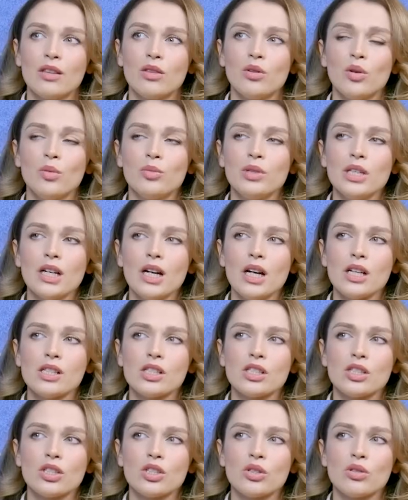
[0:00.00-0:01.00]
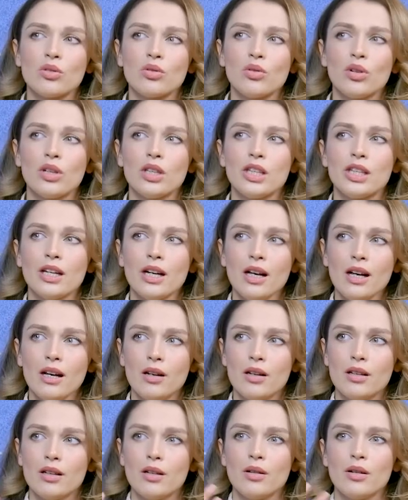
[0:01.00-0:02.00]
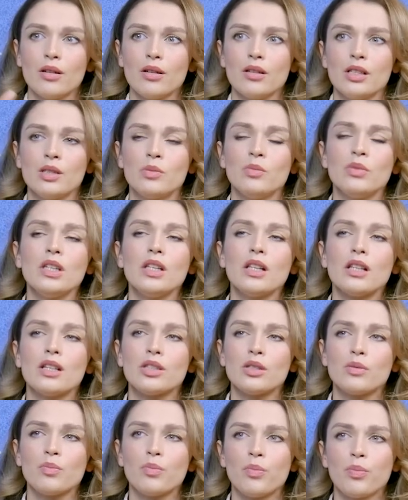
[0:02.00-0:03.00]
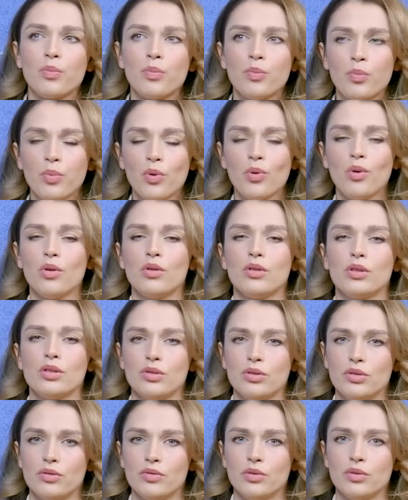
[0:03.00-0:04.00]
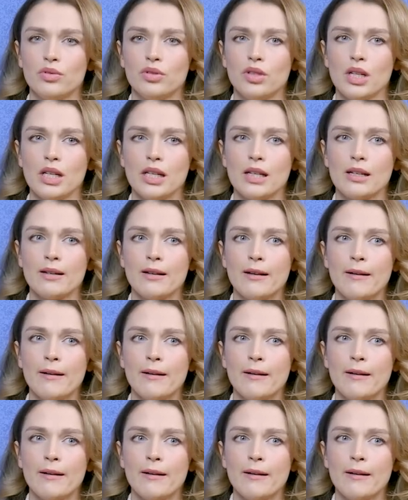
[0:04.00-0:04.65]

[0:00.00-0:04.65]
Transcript: Но мне кажется, что я изменилась полностью внутри.